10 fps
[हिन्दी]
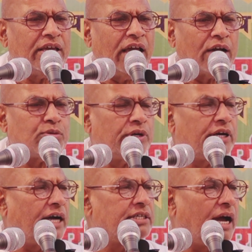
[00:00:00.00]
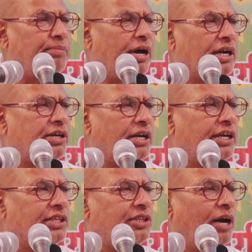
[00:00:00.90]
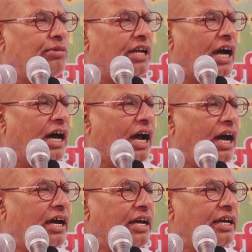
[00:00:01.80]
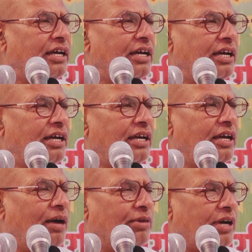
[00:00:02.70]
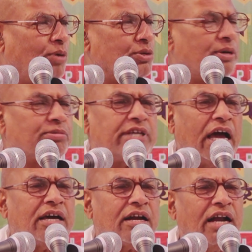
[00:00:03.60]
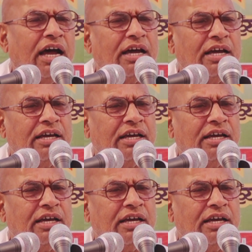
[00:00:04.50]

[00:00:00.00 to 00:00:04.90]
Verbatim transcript: आ कोई गांजा भर करके दम लगा रहा है हमने कहा वो सब क्या कर रहा है